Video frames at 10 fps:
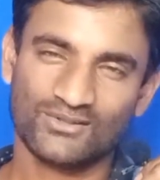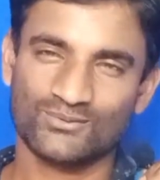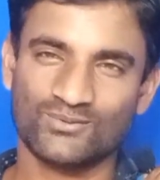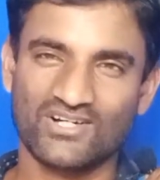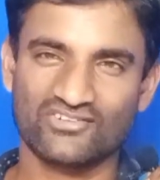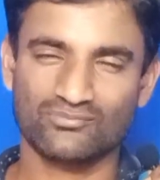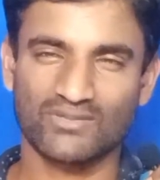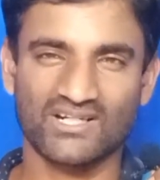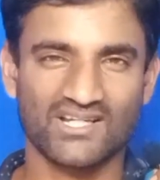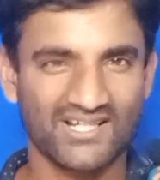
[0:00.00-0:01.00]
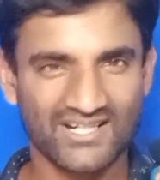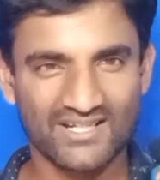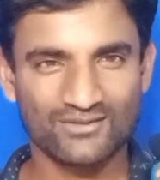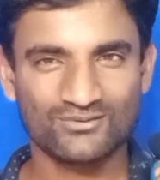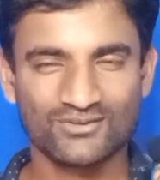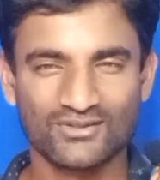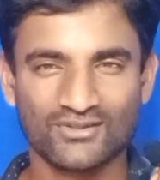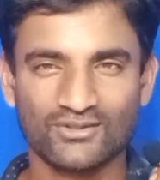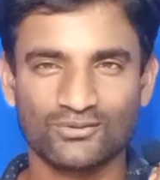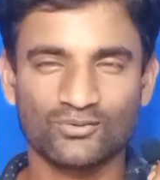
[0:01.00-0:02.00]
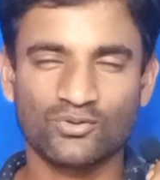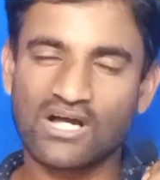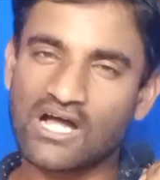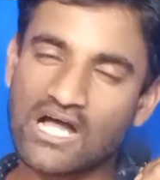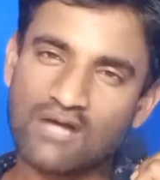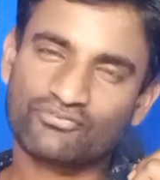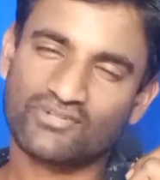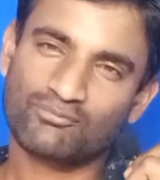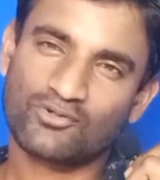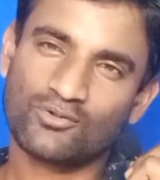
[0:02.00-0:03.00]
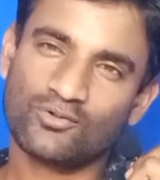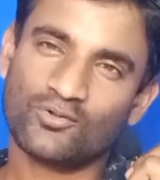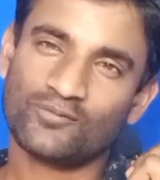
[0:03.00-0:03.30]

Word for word: तो आज मैं गाना गाया हूँ तो आप सबको